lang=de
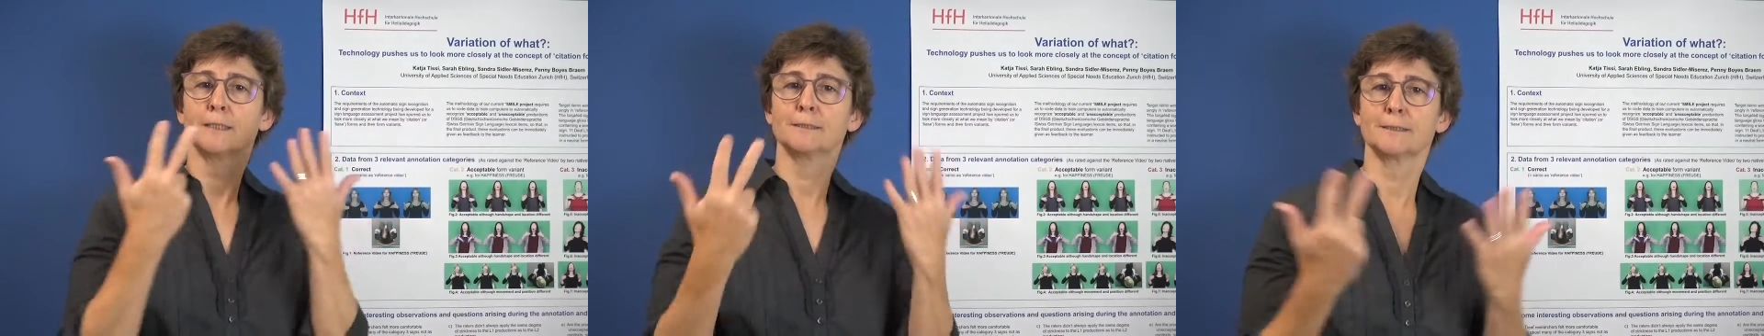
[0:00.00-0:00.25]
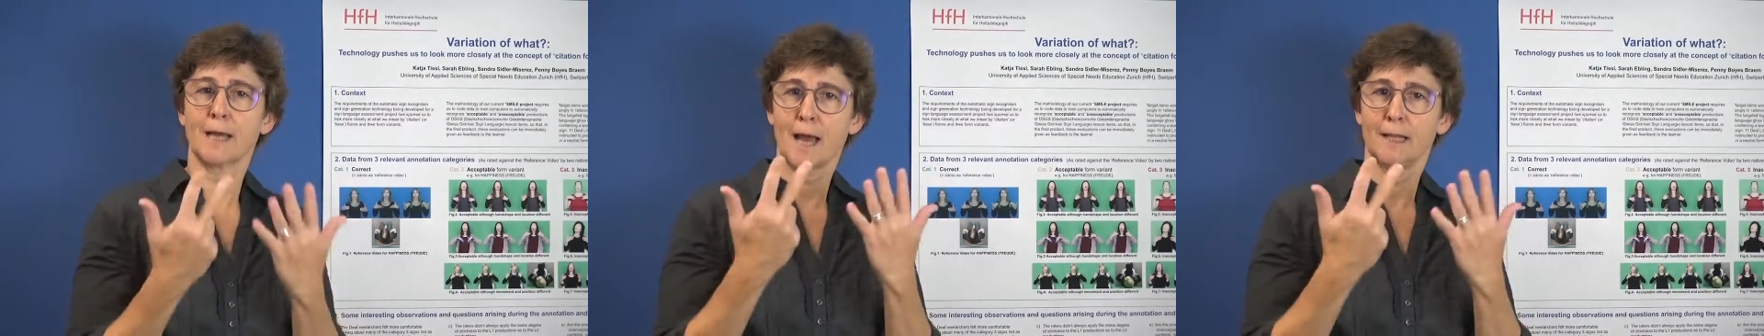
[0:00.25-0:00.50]

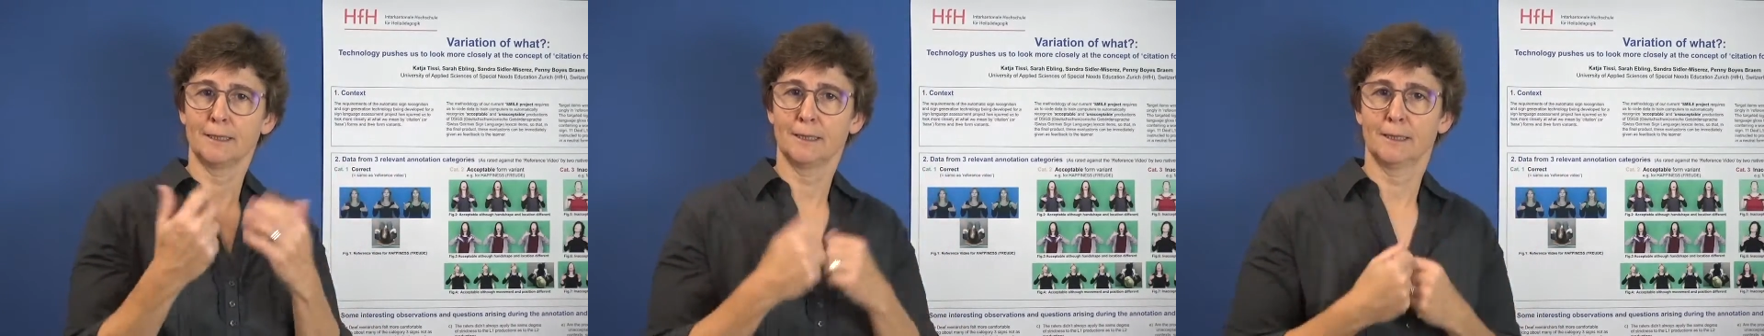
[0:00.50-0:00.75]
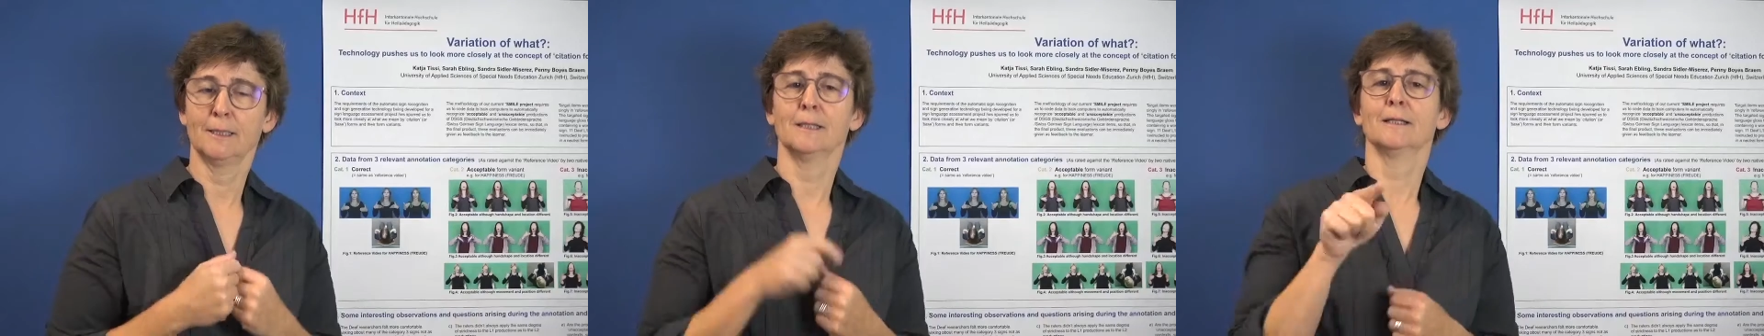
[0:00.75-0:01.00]
im Sommer
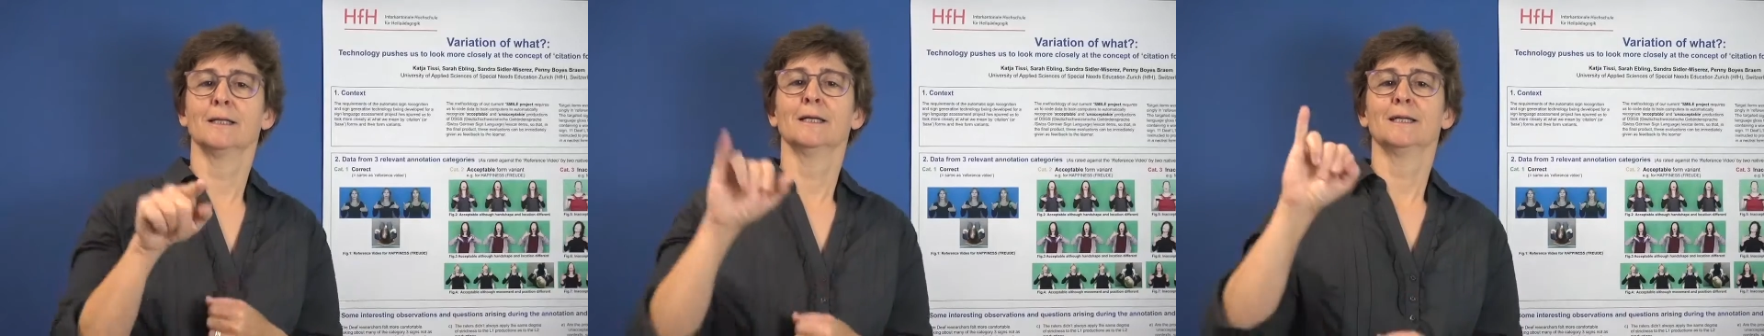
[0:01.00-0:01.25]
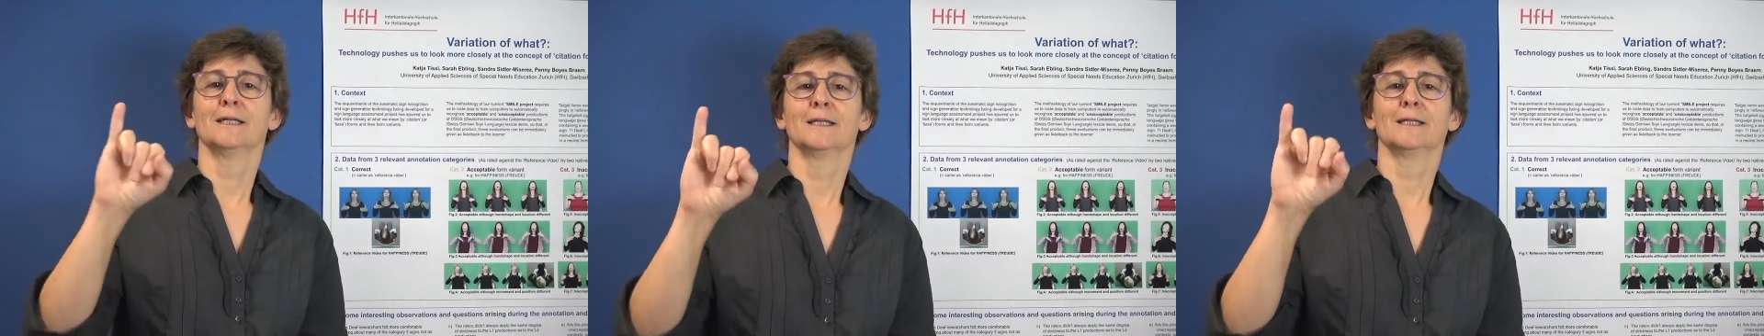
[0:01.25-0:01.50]

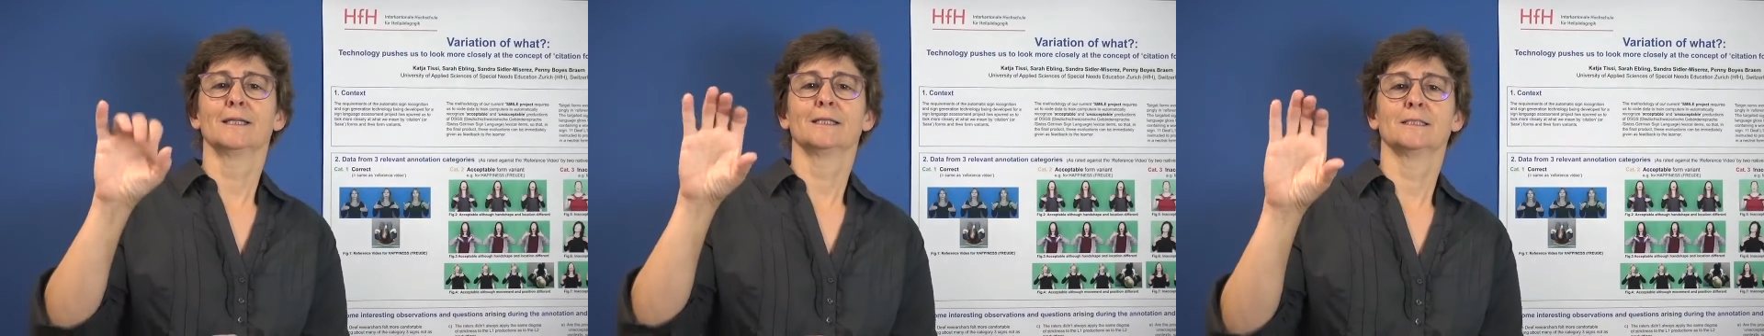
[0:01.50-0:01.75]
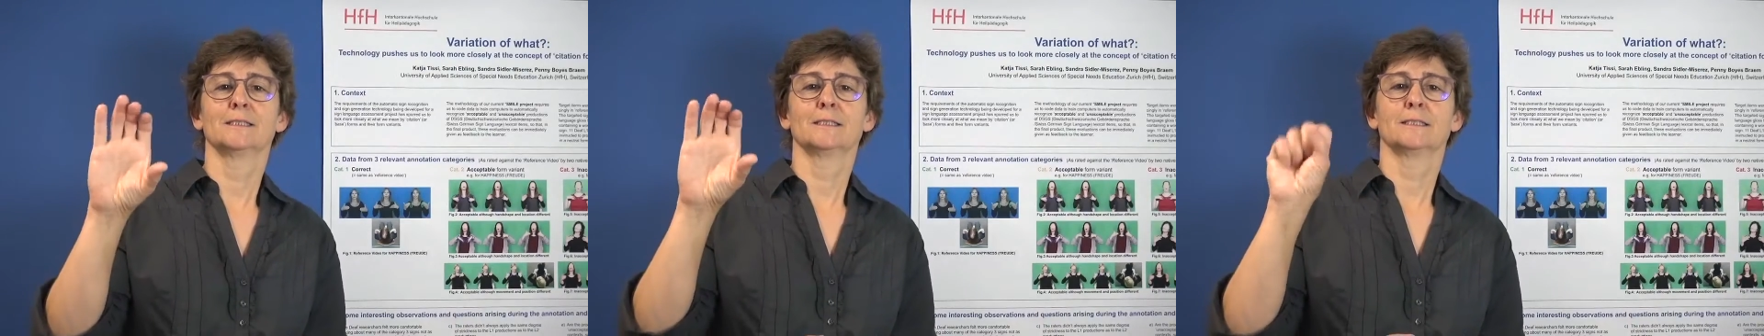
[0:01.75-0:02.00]
2018
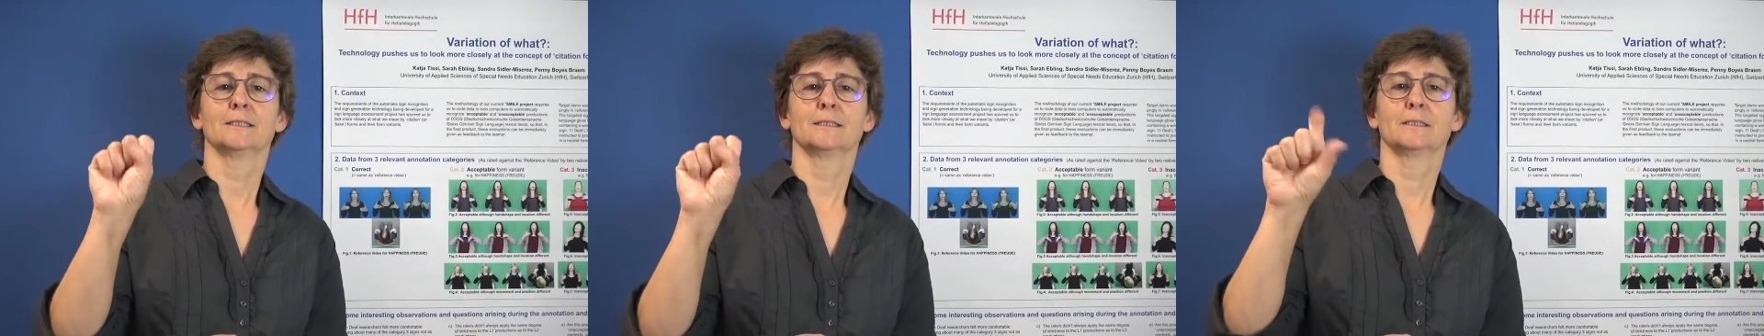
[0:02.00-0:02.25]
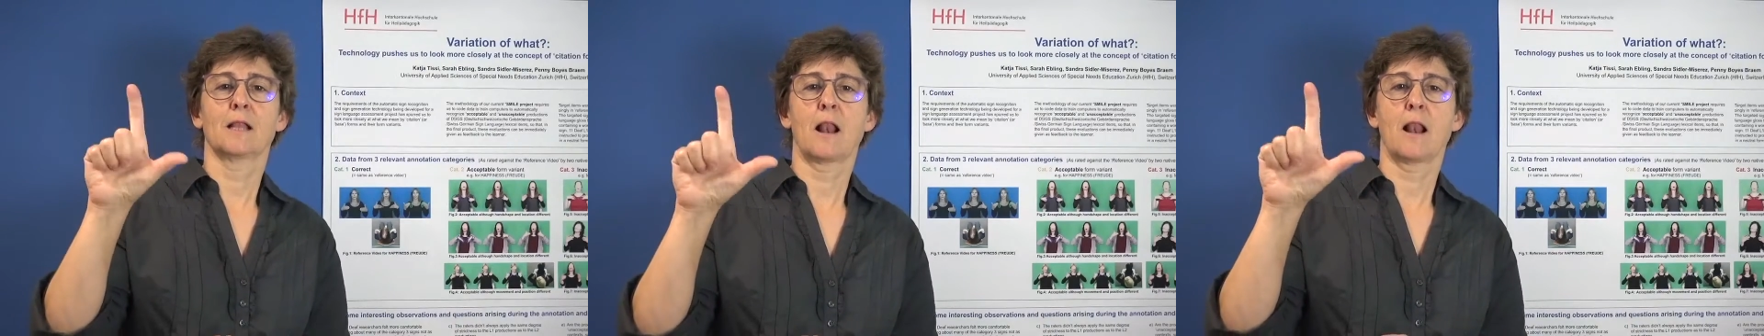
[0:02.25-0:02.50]
präsentieren